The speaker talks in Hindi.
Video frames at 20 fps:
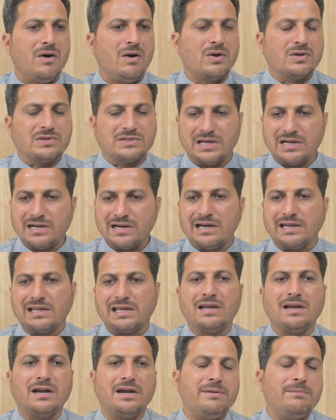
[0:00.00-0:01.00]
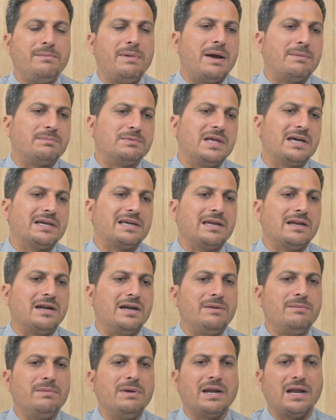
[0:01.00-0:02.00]
और संकट की घड़ी में आपदा की
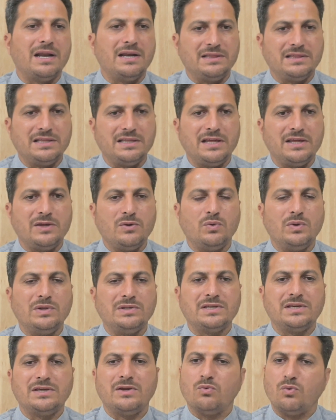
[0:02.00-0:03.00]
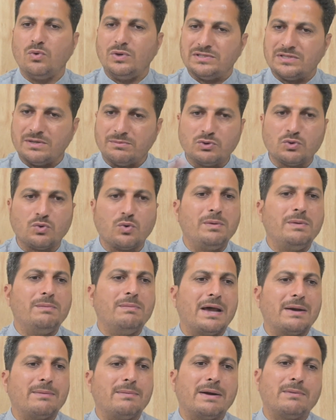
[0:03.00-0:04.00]
घड़ी में राजनीति नहीं होनी चाहिए वो इस शब्द को भी
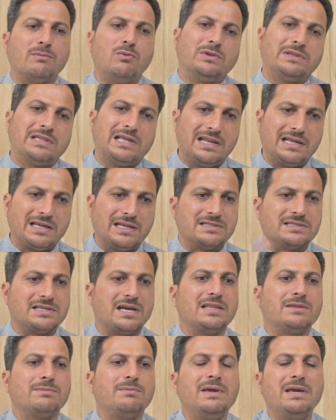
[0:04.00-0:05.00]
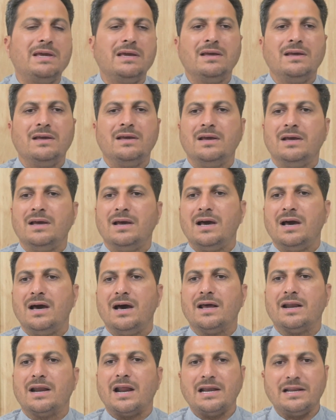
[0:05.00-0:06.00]
बार बार बोलते हैं लेकिन साथ में
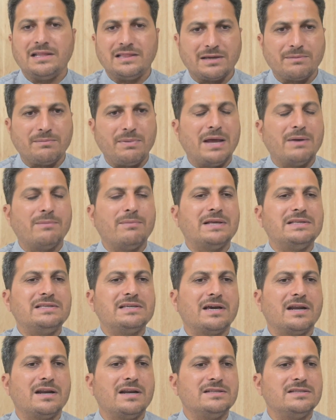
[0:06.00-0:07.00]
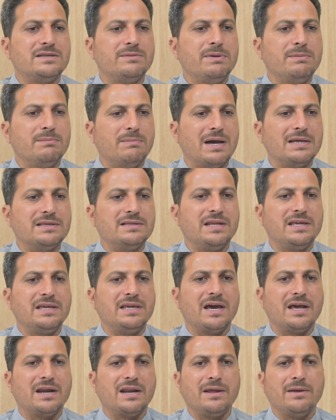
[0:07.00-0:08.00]
राजनीतिक बयानबाजी करने से भी बाज
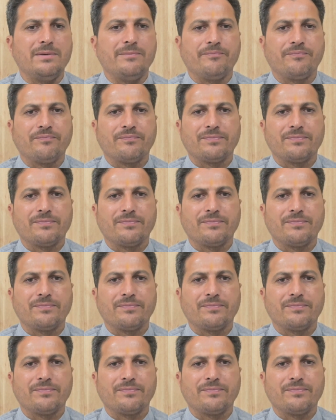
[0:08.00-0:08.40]
नहीं आ रहे हैं